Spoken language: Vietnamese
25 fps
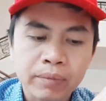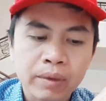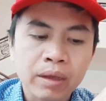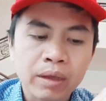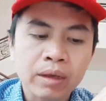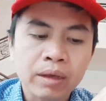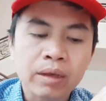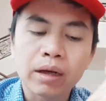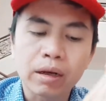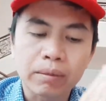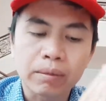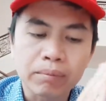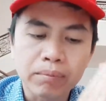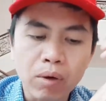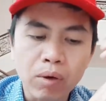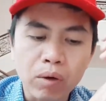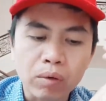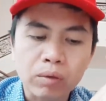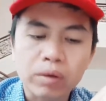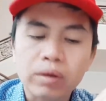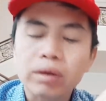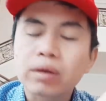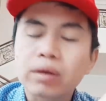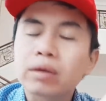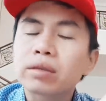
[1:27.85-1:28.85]
Đợt
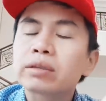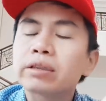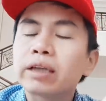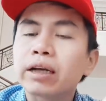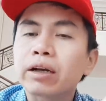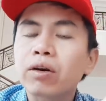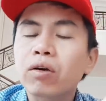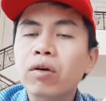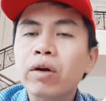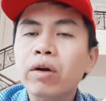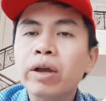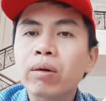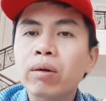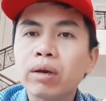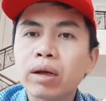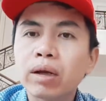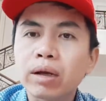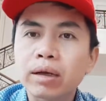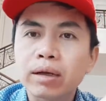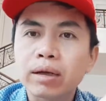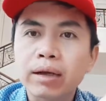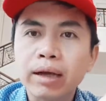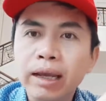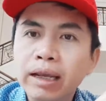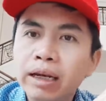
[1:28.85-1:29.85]
1 sẽ có hiệu lực
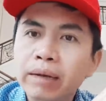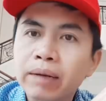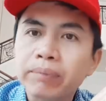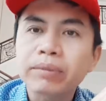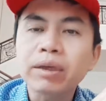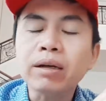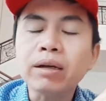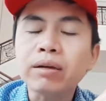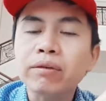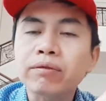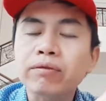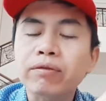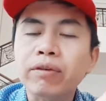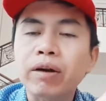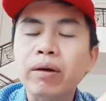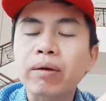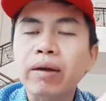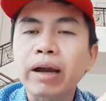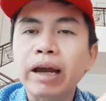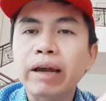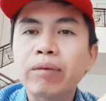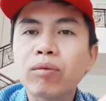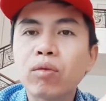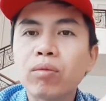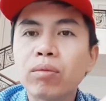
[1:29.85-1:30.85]
ngay lập tức vào
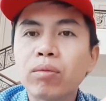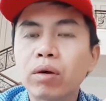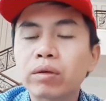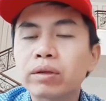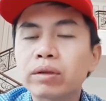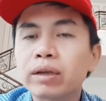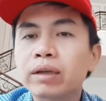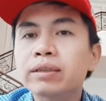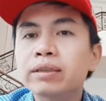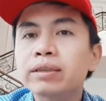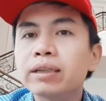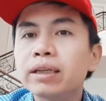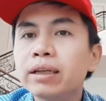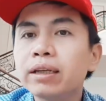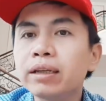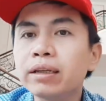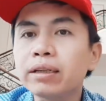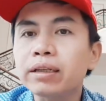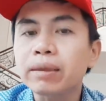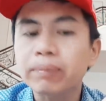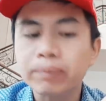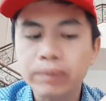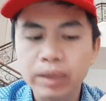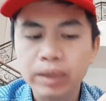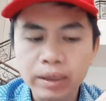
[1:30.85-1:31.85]
ngày 1 tháng 9
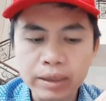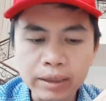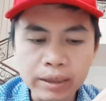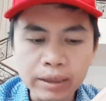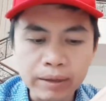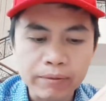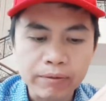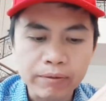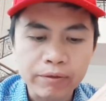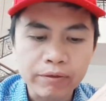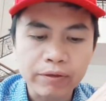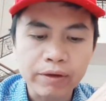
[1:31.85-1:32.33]
sắp tới